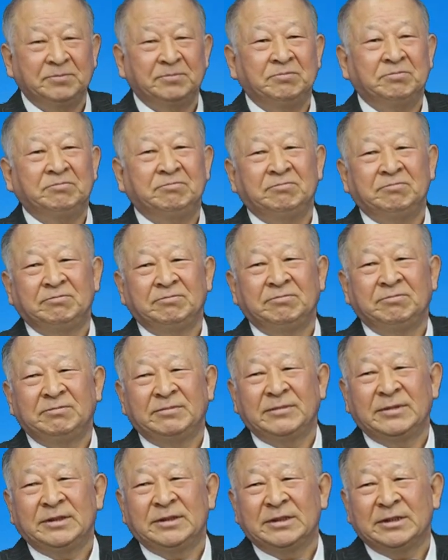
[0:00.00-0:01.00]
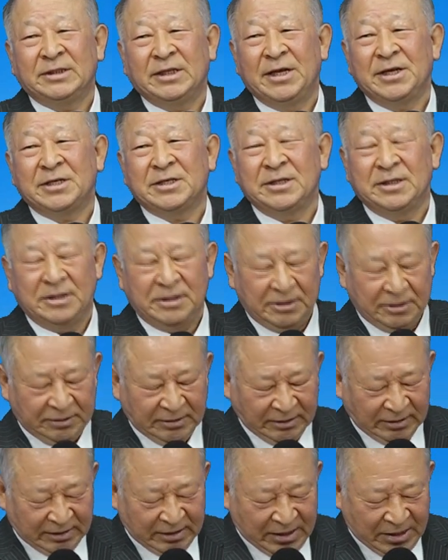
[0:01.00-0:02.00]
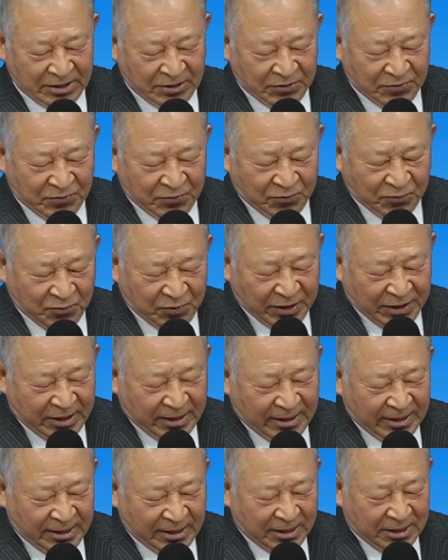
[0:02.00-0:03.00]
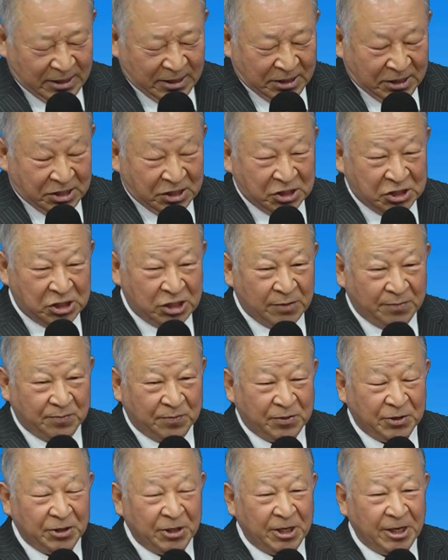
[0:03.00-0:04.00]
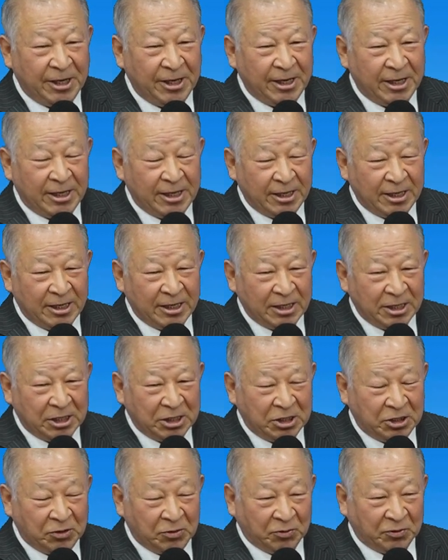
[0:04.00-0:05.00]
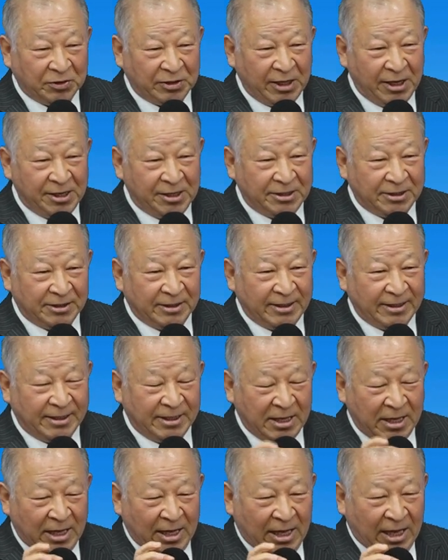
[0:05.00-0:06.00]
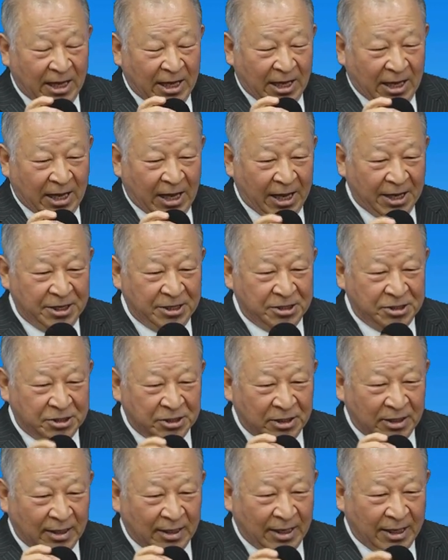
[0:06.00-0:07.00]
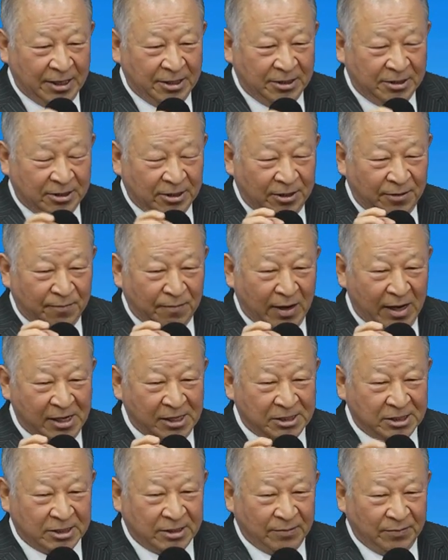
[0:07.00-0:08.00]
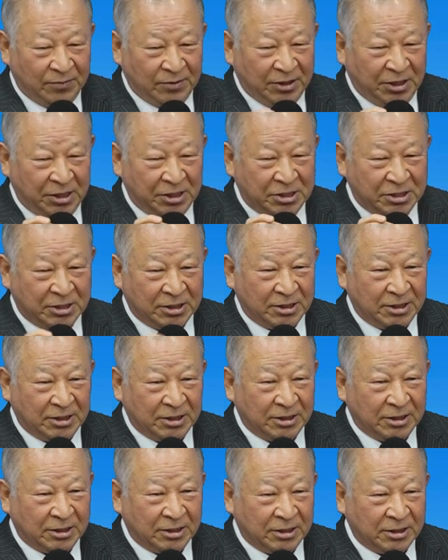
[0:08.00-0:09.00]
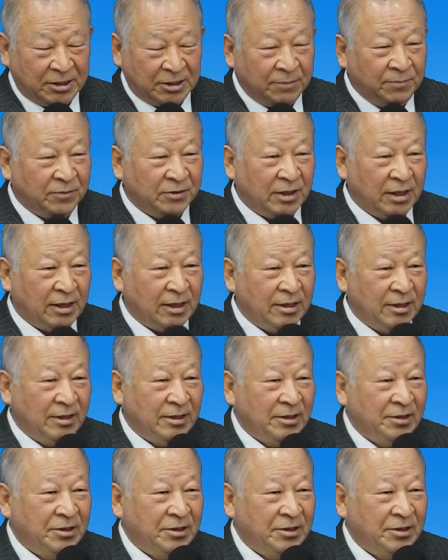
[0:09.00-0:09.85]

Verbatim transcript: 음. 그래서 우리는 이 시편에 기록되 이전 이한절 한절 말씀들이 전부 다